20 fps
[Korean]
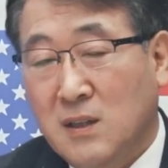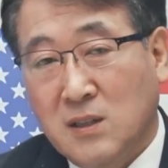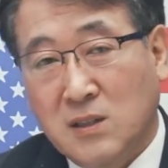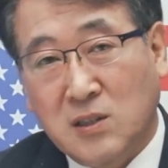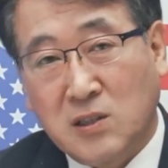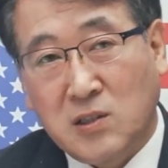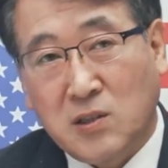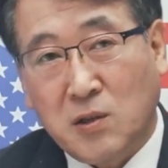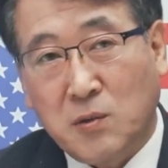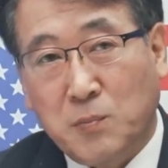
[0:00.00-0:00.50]

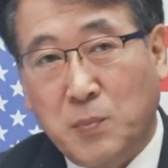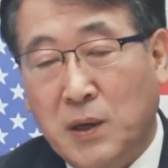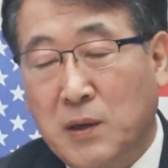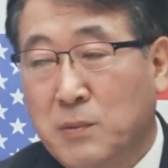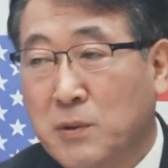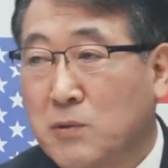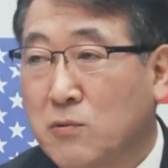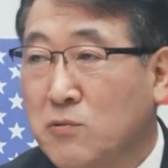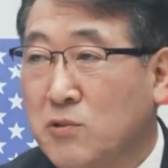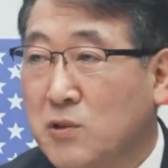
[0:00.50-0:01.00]

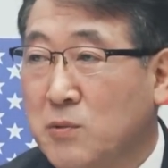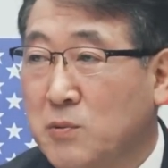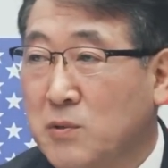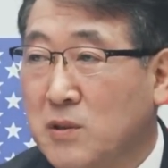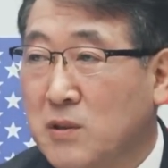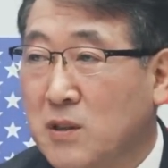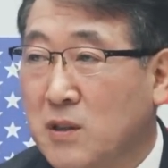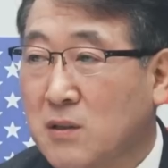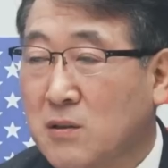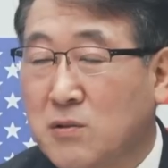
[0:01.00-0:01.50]

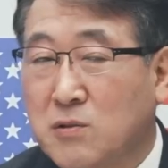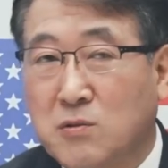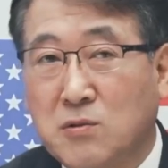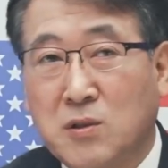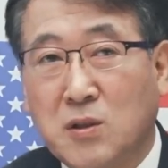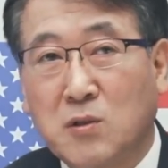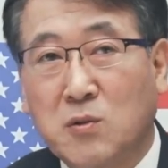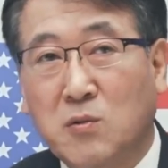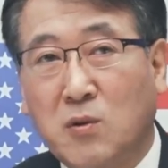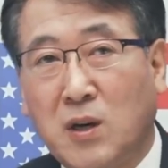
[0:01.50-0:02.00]
2,891인데 그
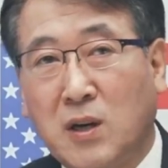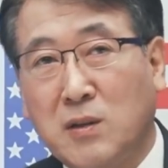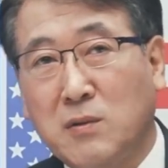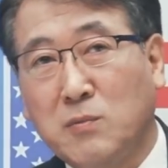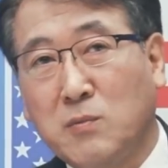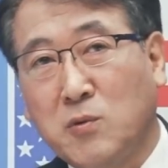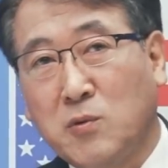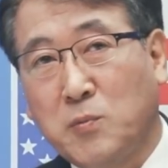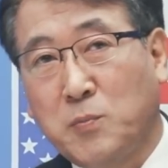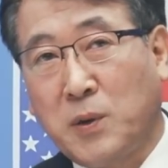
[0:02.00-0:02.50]
중에 또 한
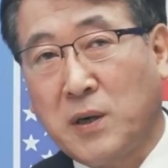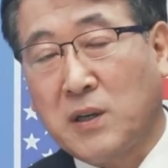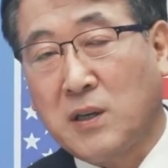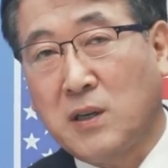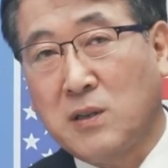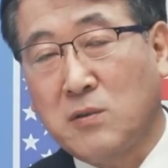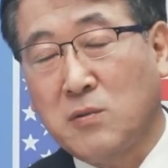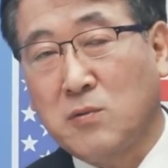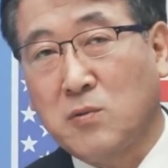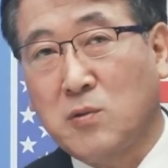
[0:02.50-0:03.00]
뭐
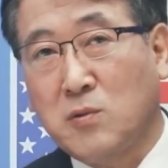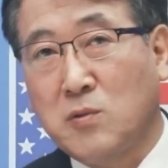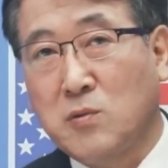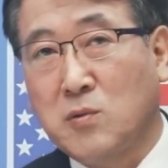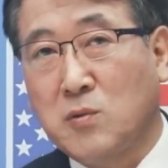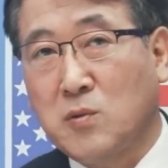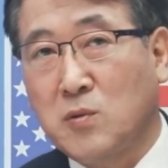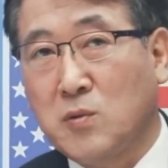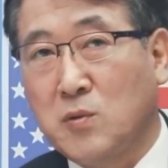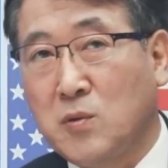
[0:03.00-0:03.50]
100개 정도는
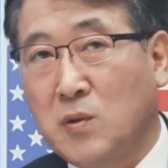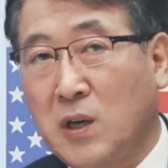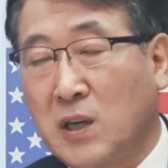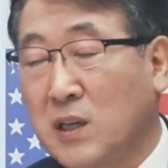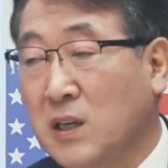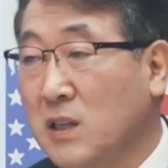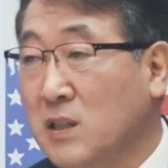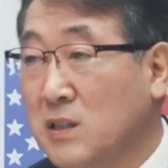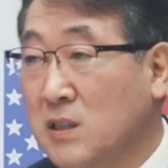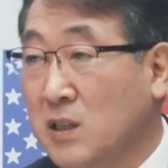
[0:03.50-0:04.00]
또
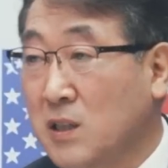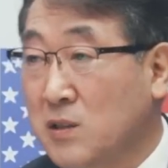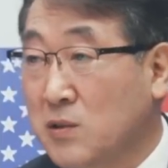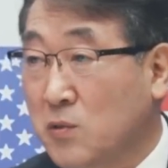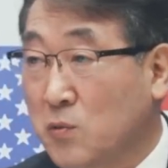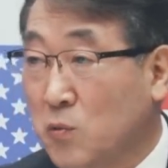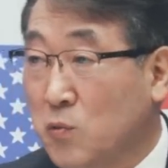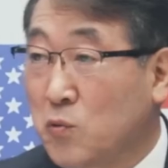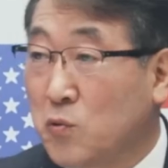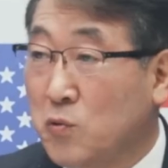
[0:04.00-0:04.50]
LH에서
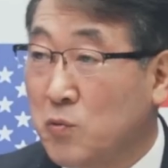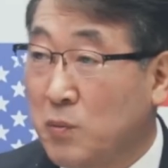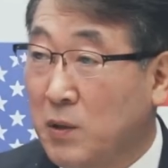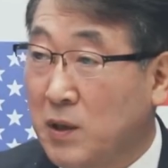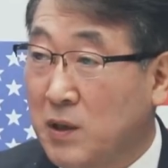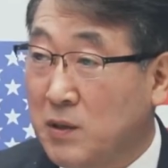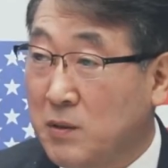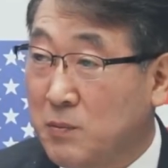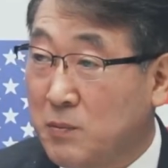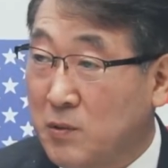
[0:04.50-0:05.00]
공공
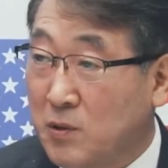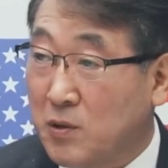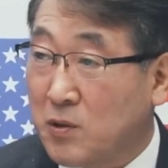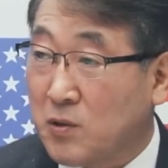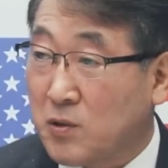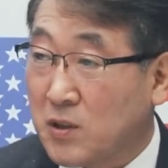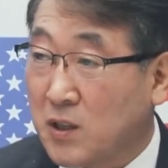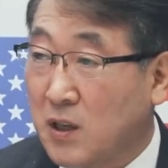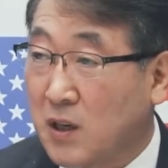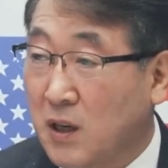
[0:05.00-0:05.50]
매입 이런
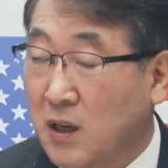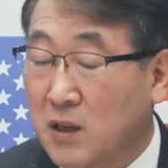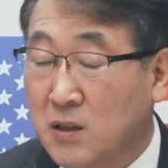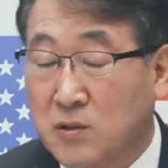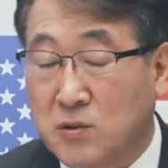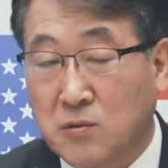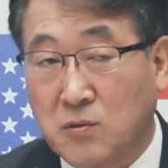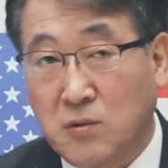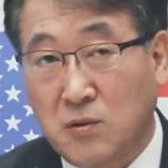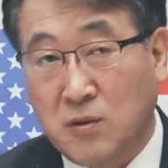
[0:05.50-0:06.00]
형태 아.
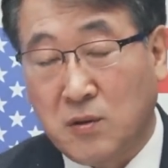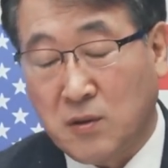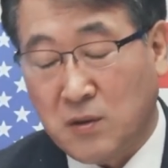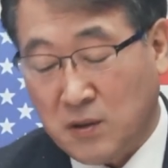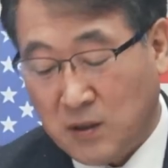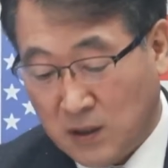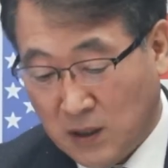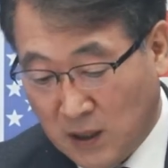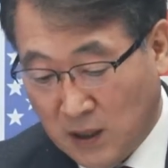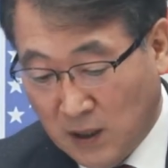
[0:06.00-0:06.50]

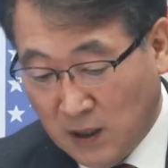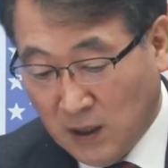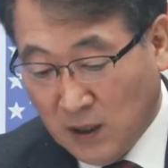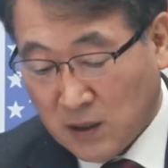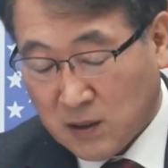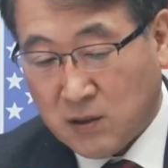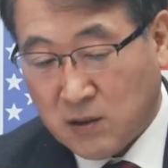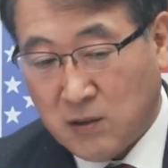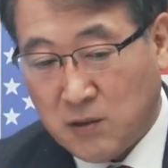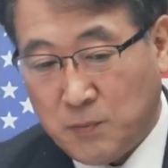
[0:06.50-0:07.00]
돼가지고
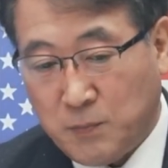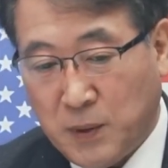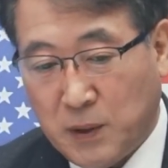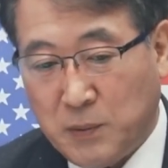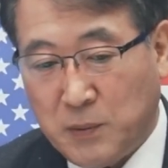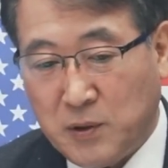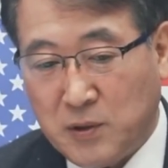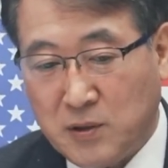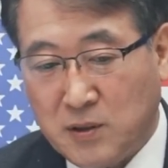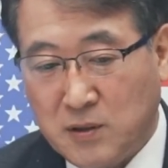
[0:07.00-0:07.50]
그걸
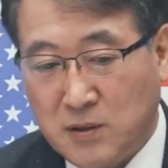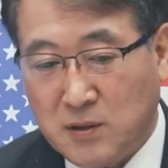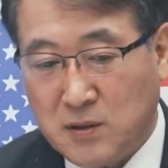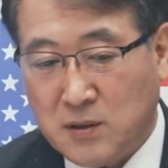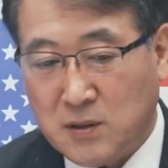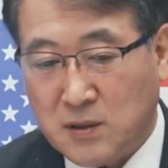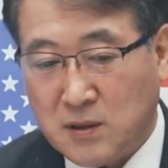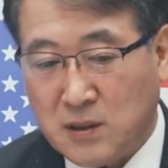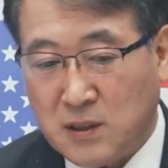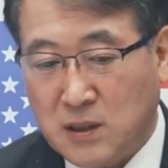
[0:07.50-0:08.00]

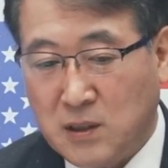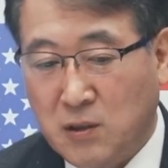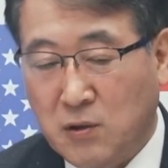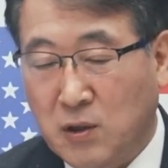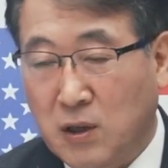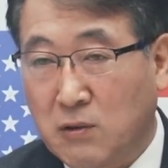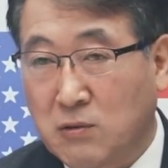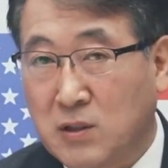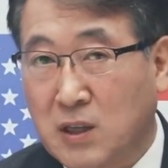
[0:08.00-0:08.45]
빼면은 2월하고